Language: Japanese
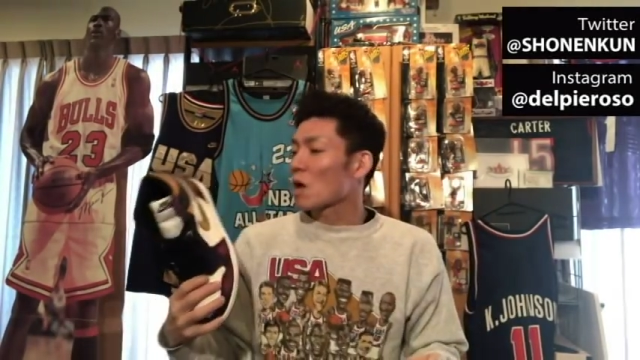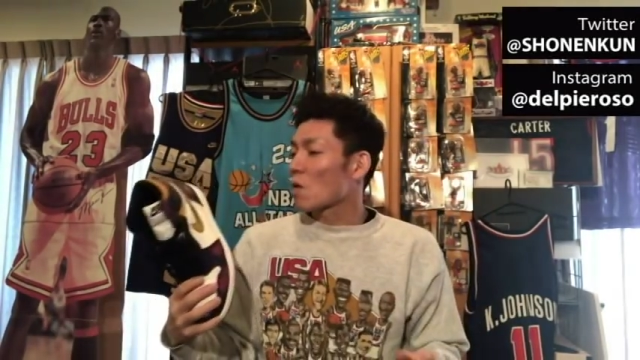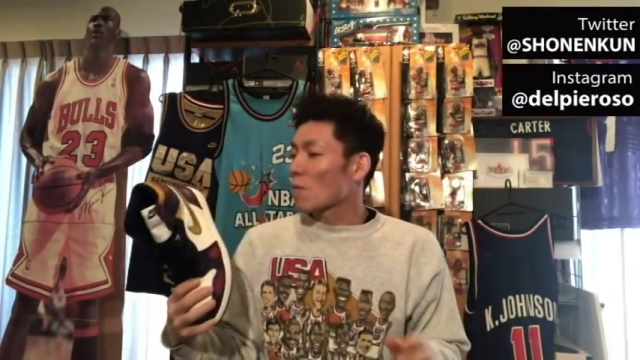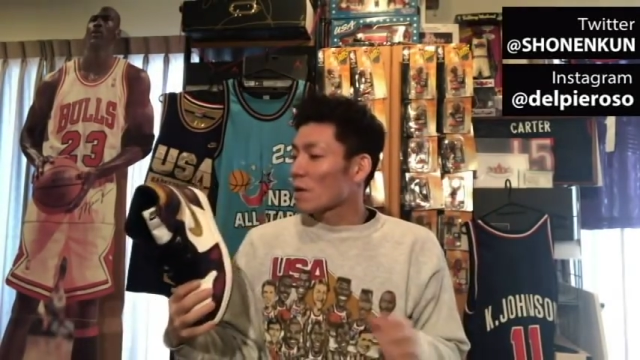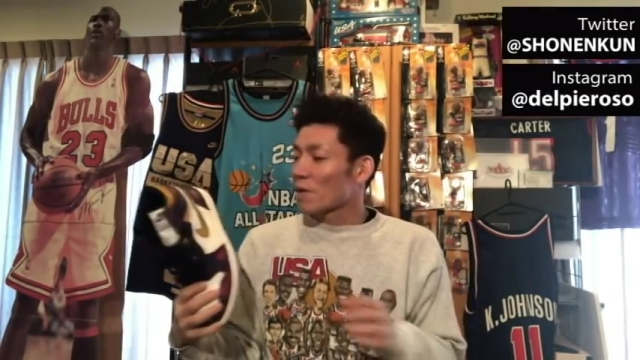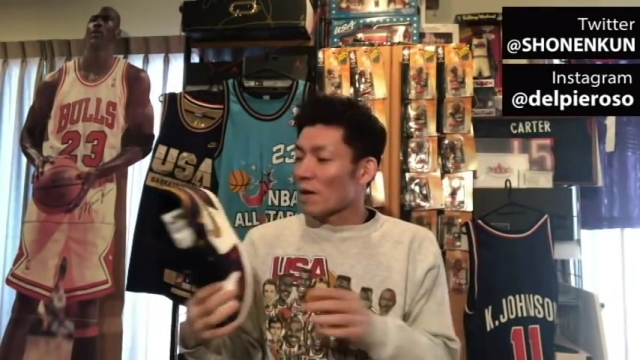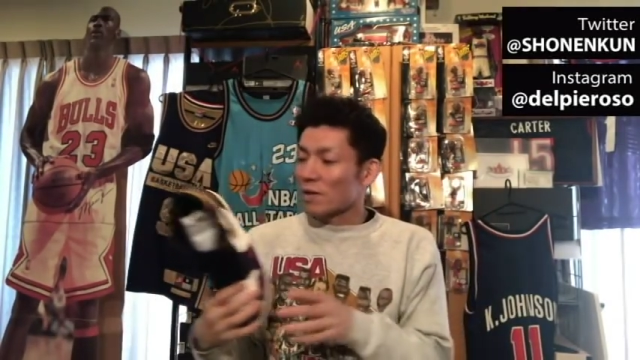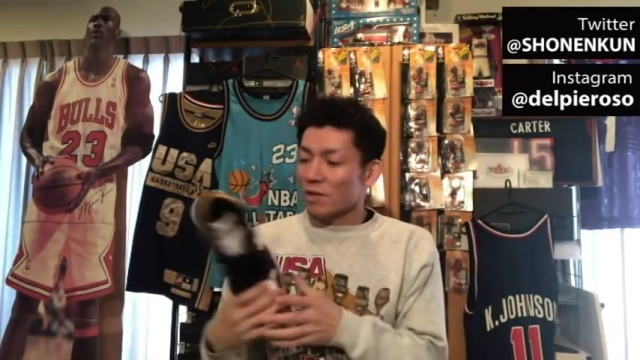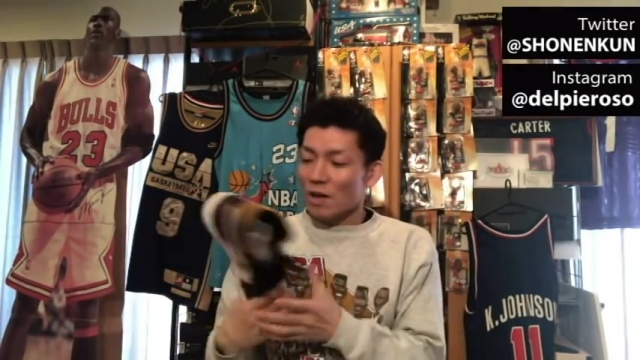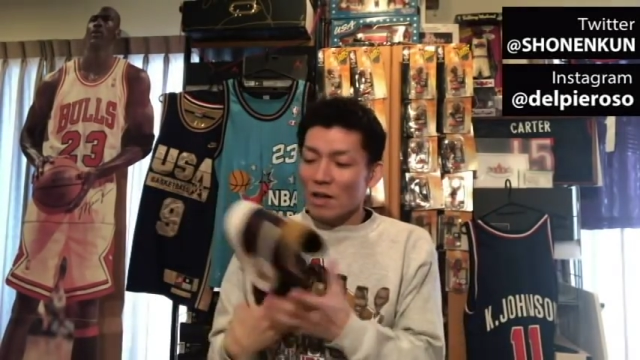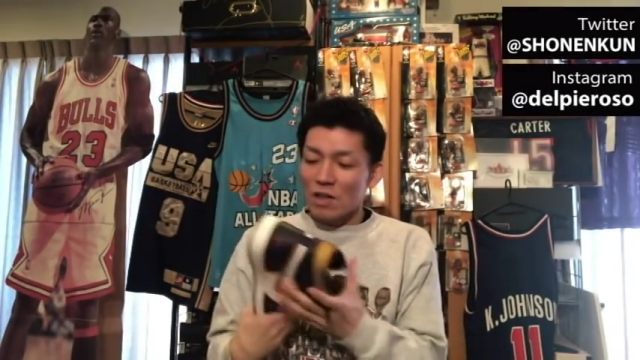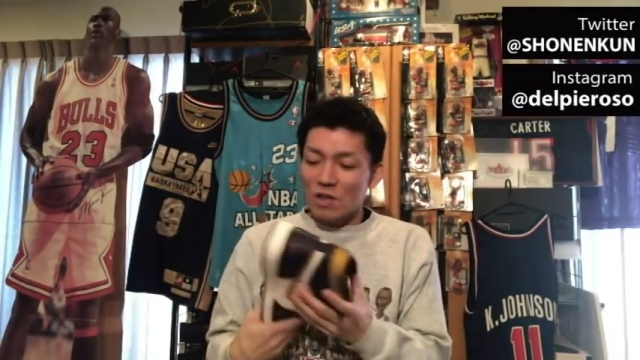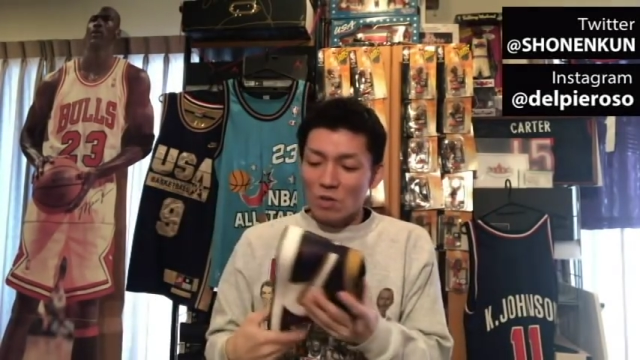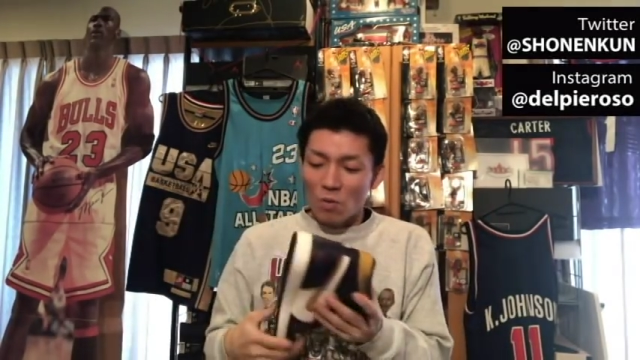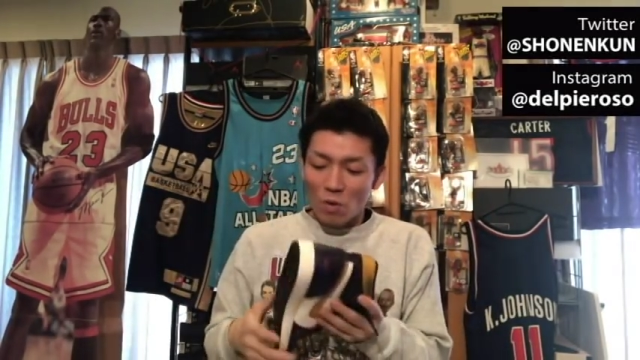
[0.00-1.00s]
ダンワンの扱い
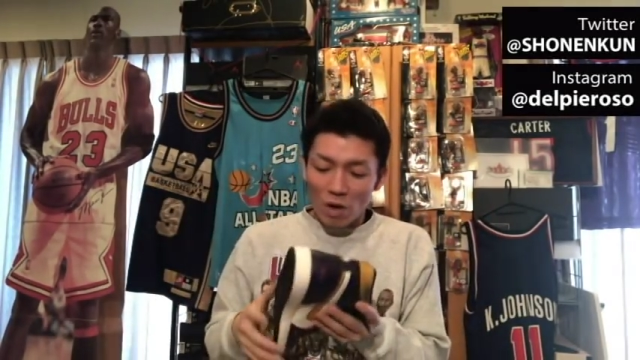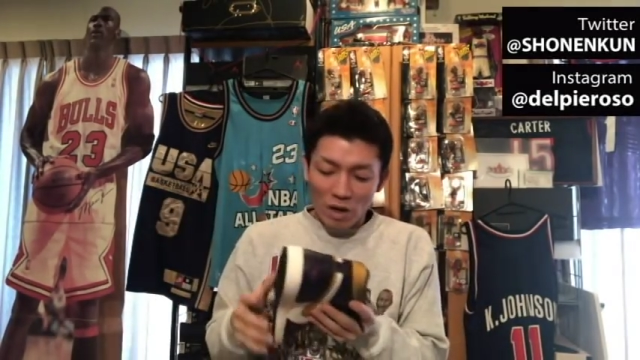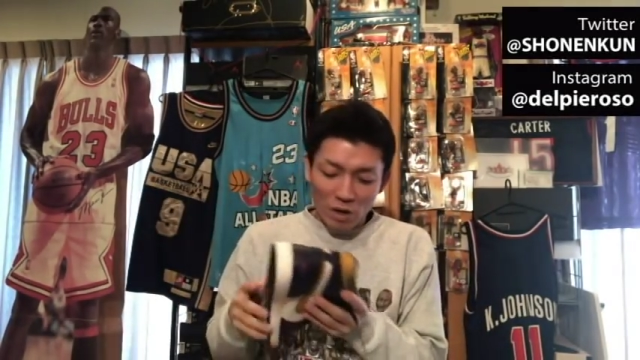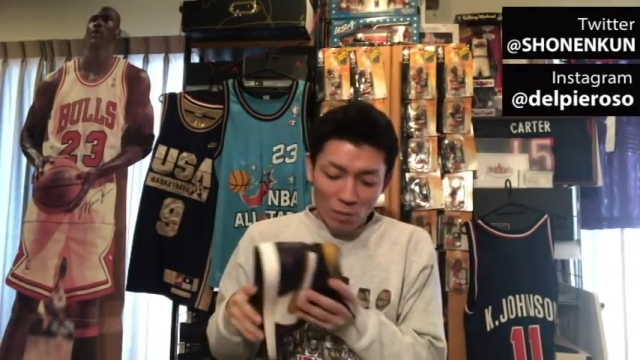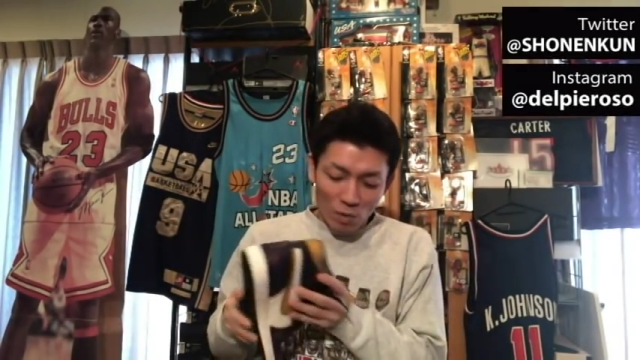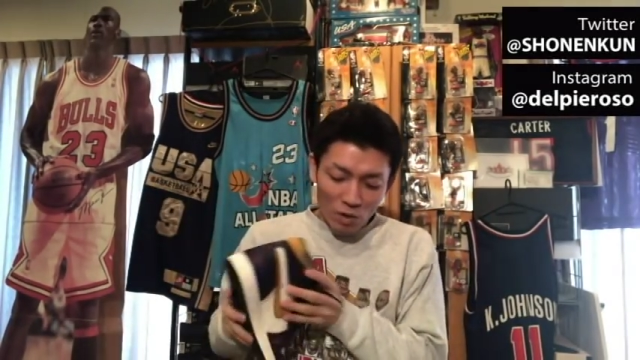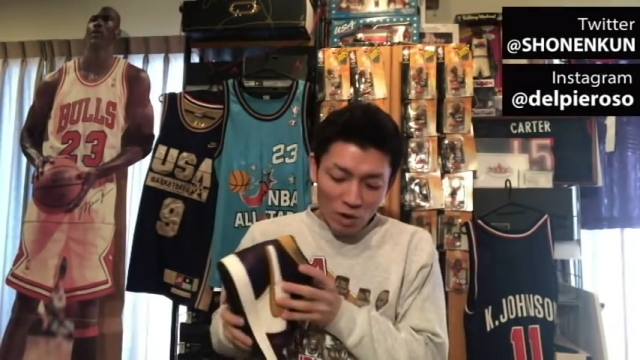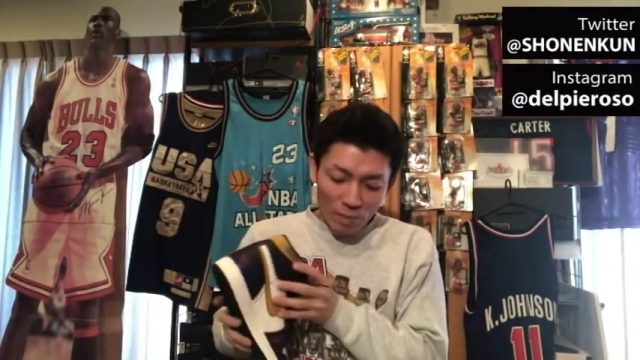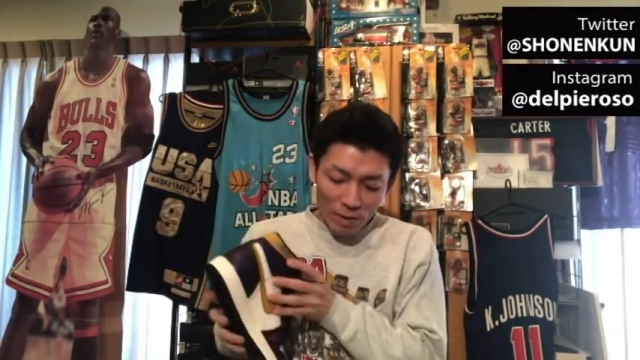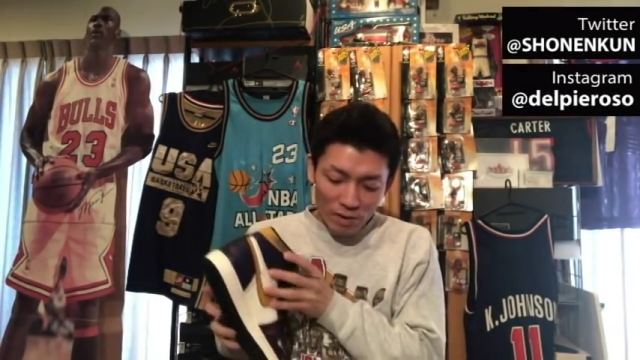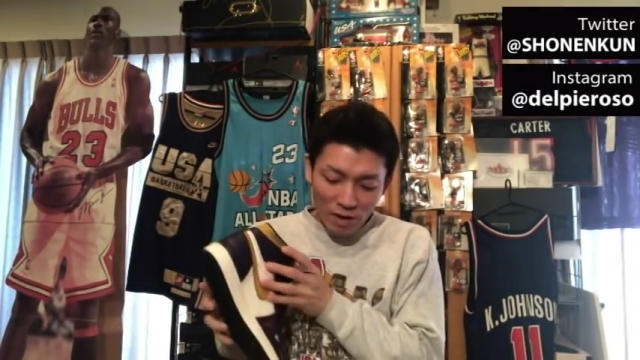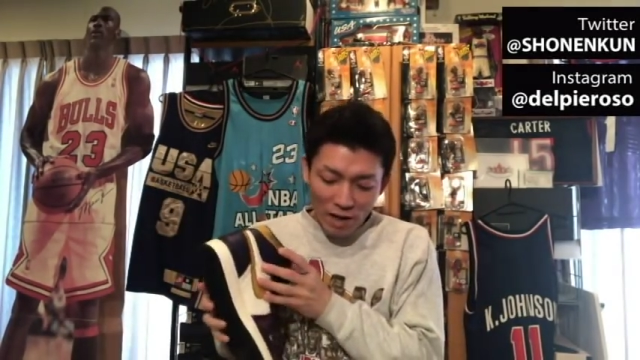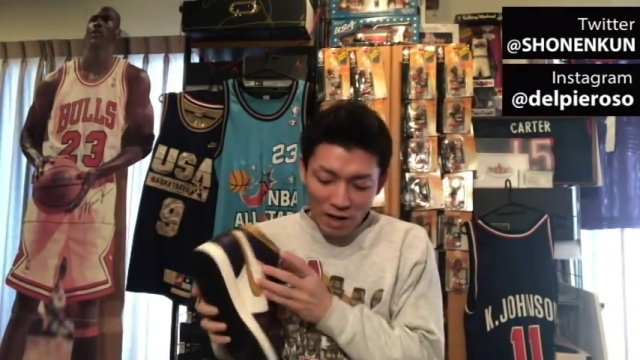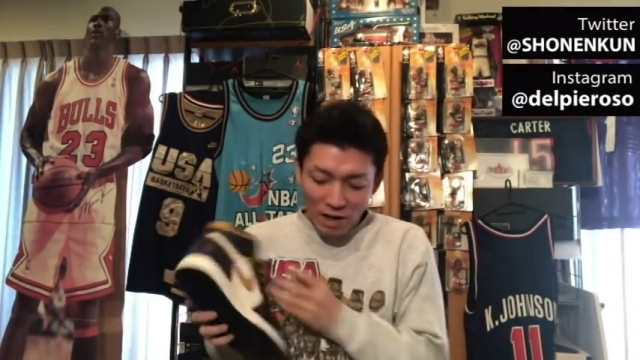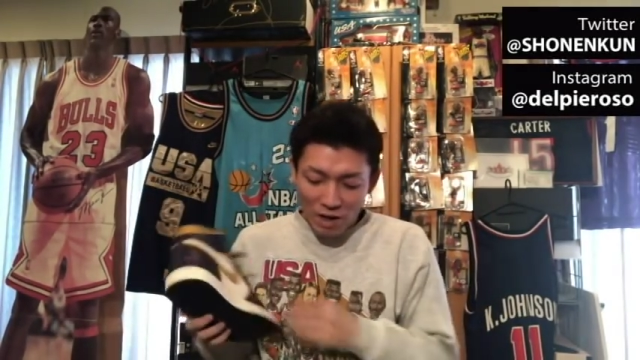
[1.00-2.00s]
にしようかと思ってま
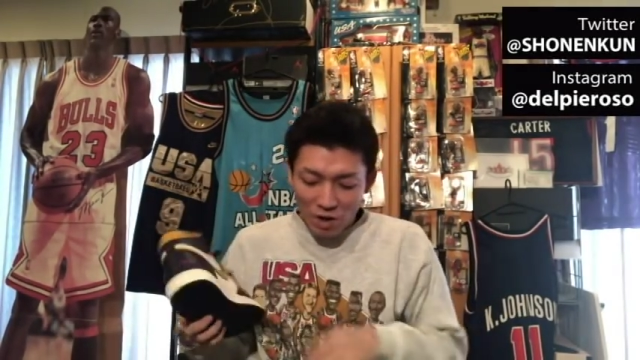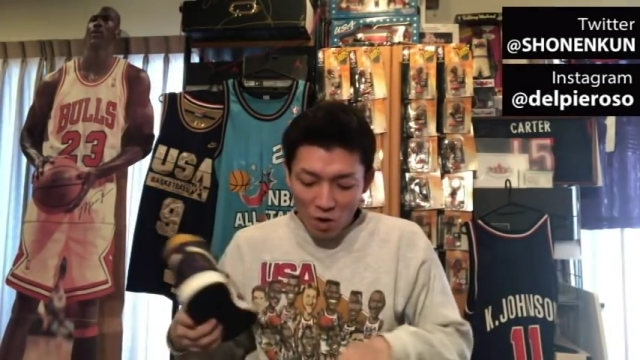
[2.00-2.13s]
す。はい。いっ